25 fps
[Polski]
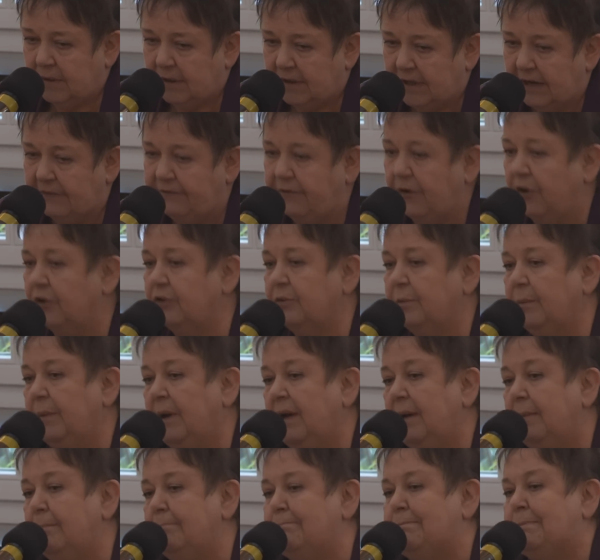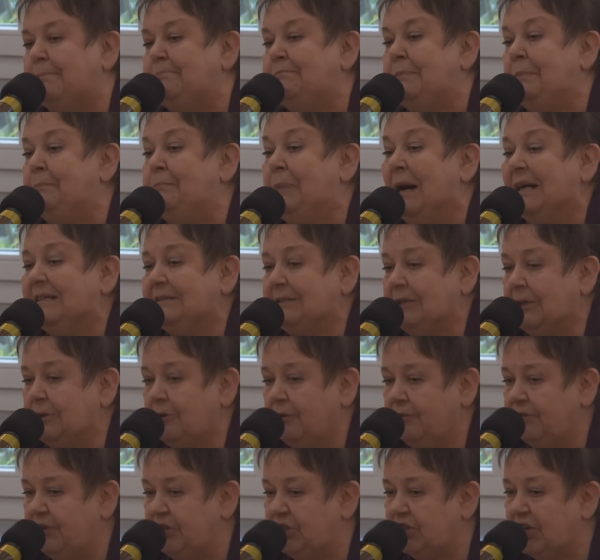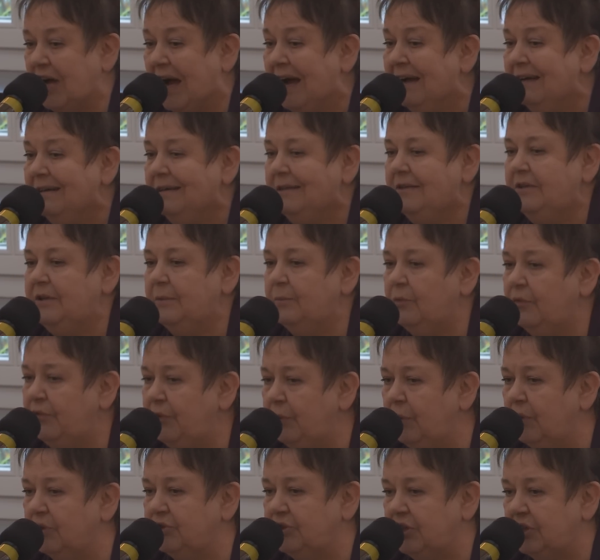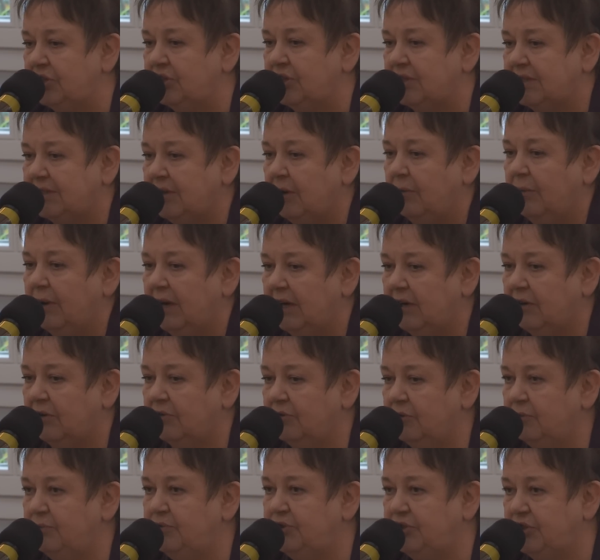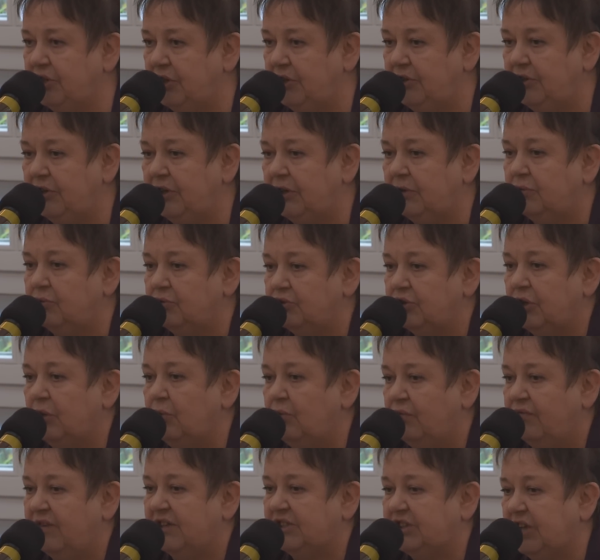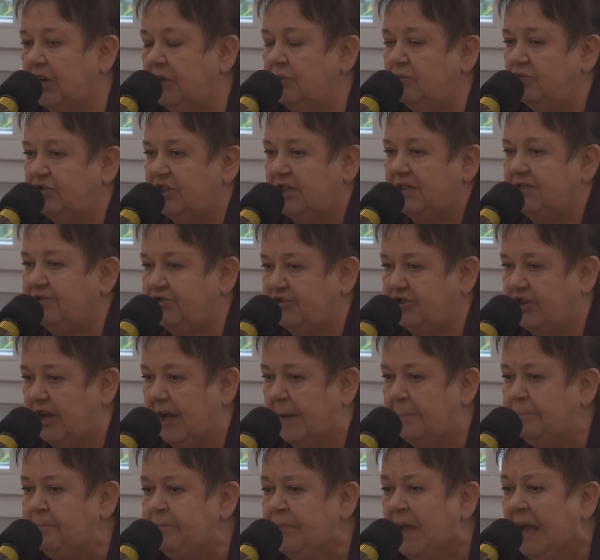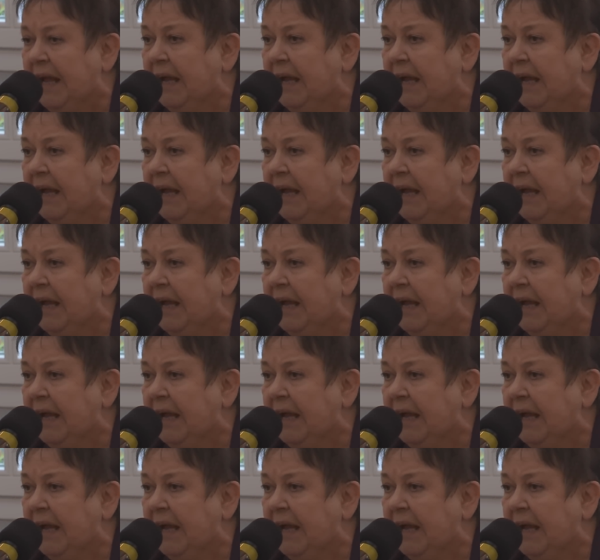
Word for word: reformy Balcerowicza nie mówiło się, że są ekonomiści inni, którzy uważają, że jest źle.